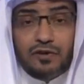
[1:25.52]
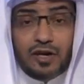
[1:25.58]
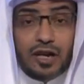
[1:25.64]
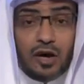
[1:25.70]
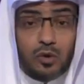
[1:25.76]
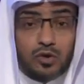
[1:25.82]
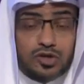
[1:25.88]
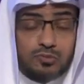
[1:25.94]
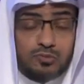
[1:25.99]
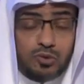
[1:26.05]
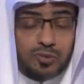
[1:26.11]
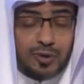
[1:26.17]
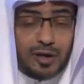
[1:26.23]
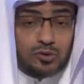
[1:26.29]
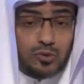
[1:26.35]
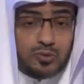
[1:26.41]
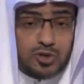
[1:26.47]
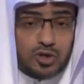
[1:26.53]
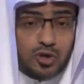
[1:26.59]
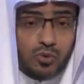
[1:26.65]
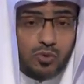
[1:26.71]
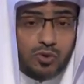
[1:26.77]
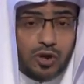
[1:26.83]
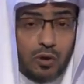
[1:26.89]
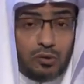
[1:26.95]
فلا أقسم بما
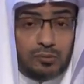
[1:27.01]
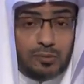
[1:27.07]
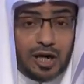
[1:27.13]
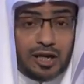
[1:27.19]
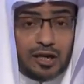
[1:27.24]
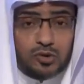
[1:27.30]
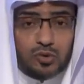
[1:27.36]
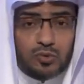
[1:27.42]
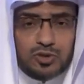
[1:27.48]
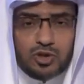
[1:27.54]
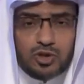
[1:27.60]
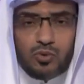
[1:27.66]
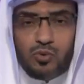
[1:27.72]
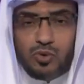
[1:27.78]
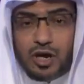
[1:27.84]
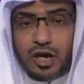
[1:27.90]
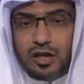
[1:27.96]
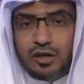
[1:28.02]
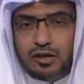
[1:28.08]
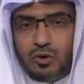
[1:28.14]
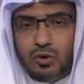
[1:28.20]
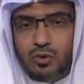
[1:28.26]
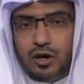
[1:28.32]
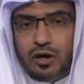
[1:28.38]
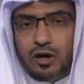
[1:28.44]
تبصرون وما لا تبصرون
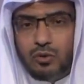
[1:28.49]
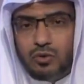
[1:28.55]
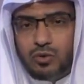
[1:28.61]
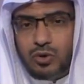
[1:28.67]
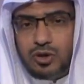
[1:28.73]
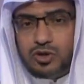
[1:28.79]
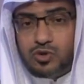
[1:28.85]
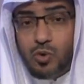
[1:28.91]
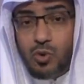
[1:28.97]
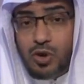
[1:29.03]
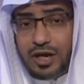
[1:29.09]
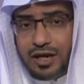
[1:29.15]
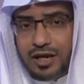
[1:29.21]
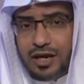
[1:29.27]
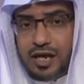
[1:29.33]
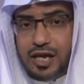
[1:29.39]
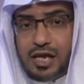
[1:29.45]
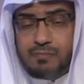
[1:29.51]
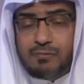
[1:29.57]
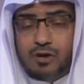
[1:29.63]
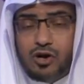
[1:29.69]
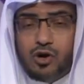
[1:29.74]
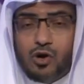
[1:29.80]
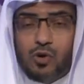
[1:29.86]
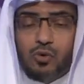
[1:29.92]
إنه لقول رسول كريم